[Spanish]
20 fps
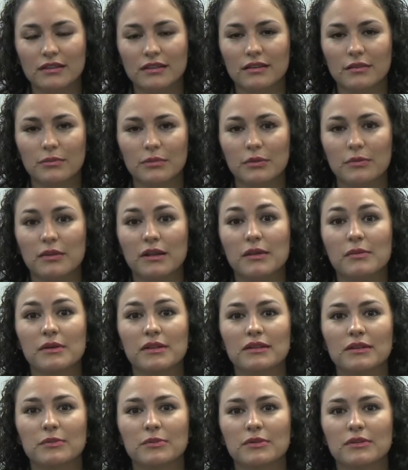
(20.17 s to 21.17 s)
eh,
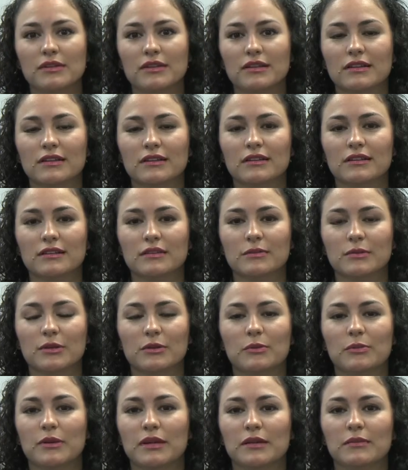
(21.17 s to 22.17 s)
primeramente porque
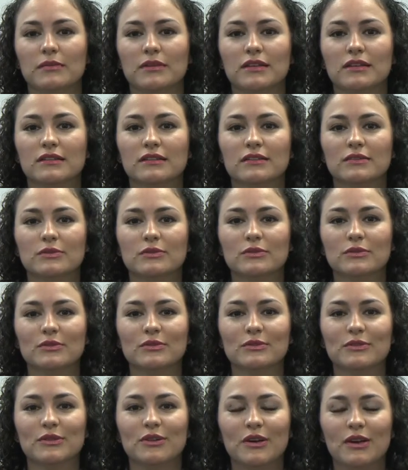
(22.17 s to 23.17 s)
bueno, para mí es
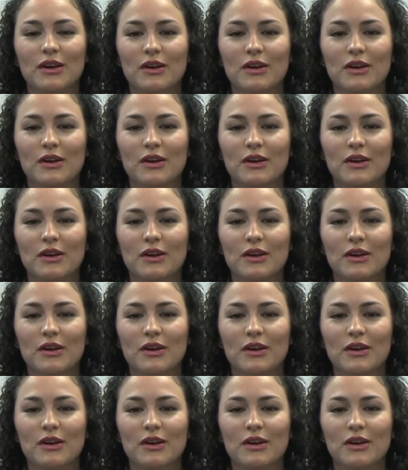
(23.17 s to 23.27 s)
un,